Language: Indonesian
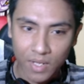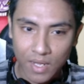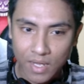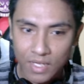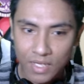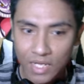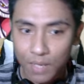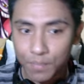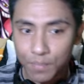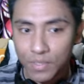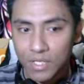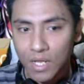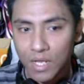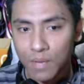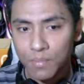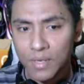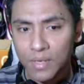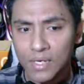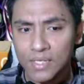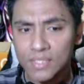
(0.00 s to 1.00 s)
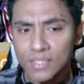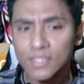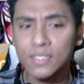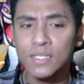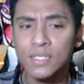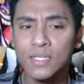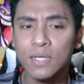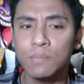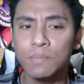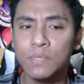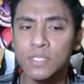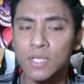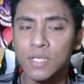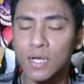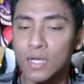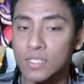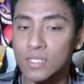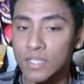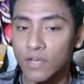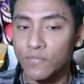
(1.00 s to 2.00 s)
yang pertama di sini dia bisa
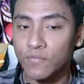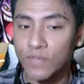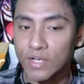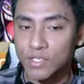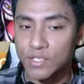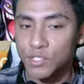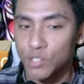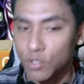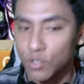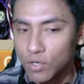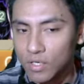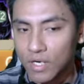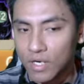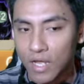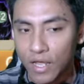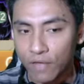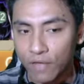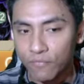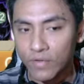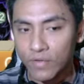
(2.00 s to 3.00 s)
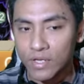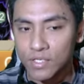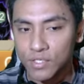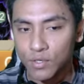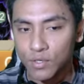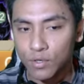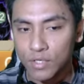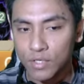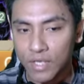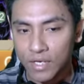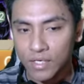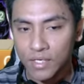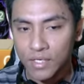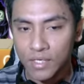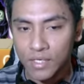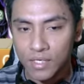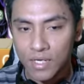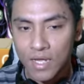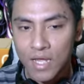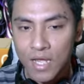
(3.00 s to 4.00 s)
ngasih efek shock nah efek shocknya
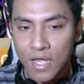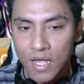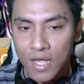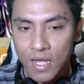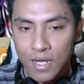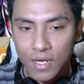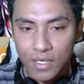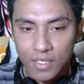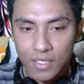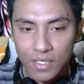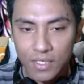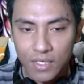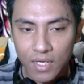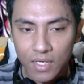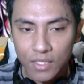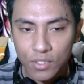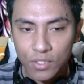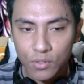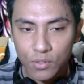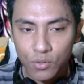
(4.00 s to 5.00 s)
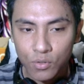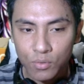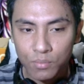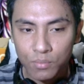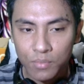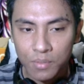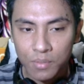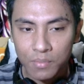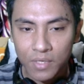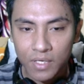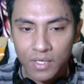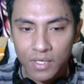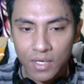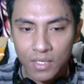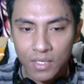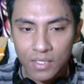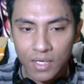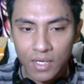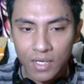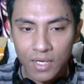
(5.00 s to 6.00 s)
ini dia itu
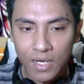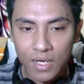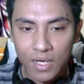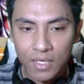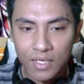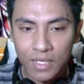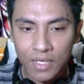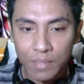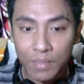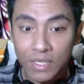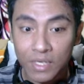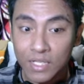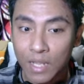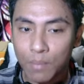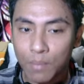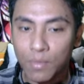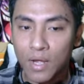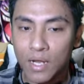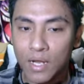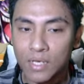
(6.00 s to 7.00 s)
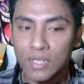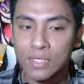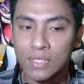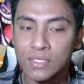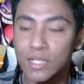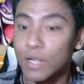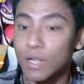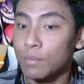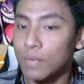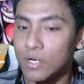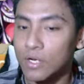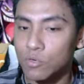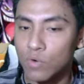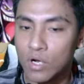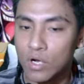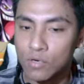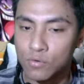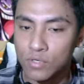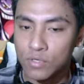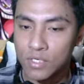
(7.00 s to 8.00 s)
memberikan kayak damage tambahan ya selama
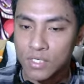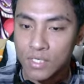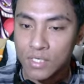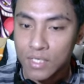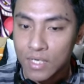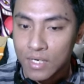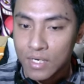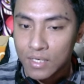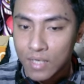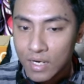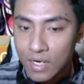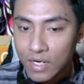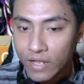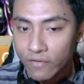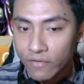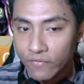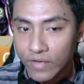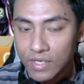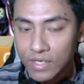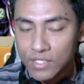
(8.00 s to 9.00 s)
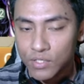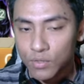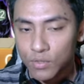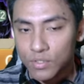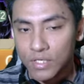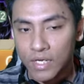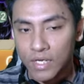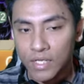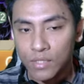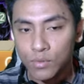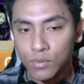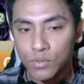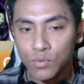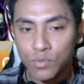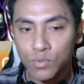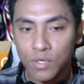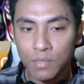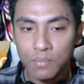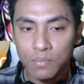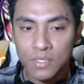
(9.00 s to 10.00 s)
dua ronde dan efek shocknya itu
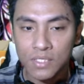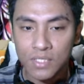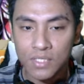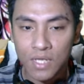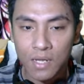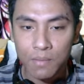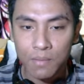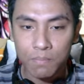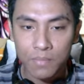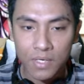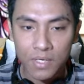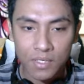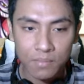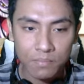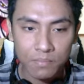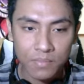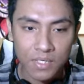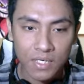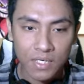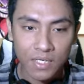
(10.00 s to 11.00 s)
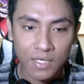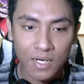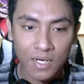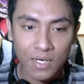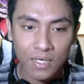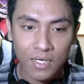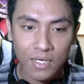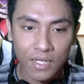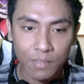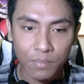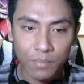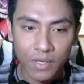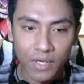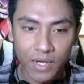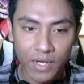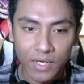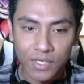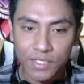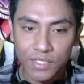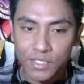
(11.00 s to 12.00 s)
juga bisa memberikan damage
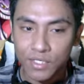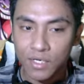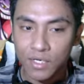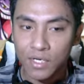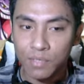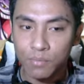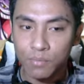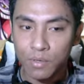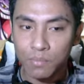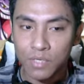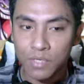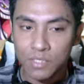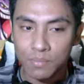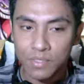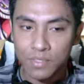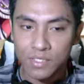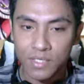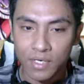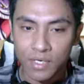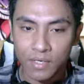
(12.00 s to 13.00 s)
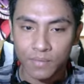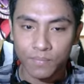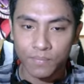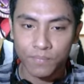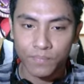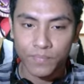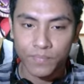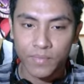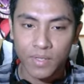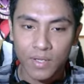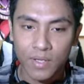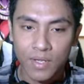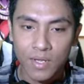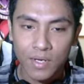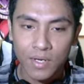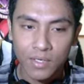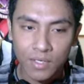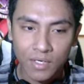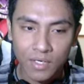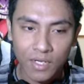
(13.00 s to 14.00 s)
additional
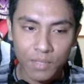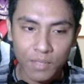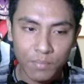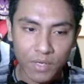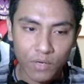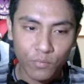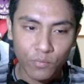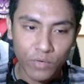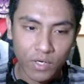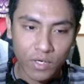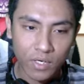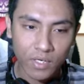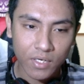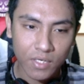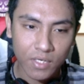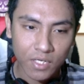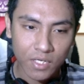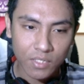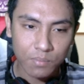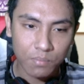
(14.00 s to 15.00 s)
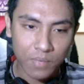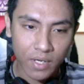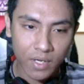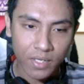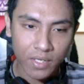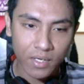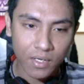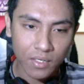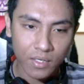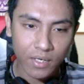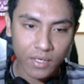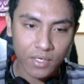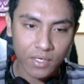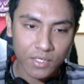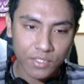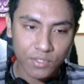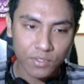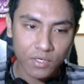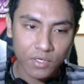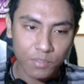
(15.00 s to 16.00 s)
15% the damage will reduce by an
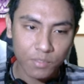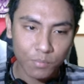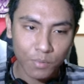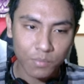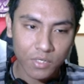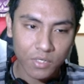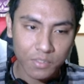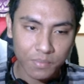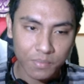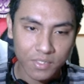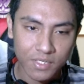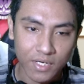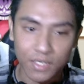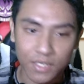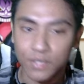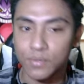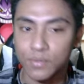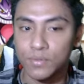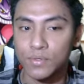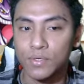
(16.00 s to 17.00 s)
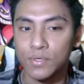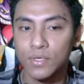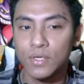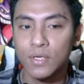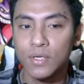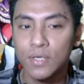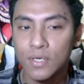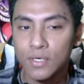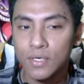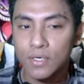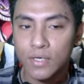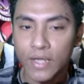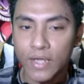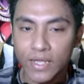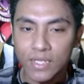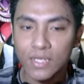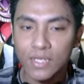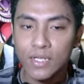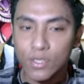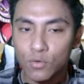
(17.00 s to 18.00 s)
additional 15%
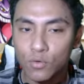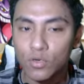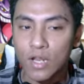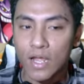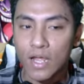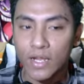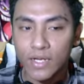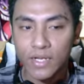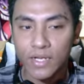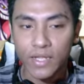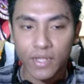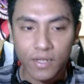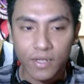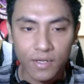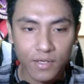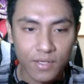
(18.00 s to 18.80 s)
kayaknya dikurangin deh ya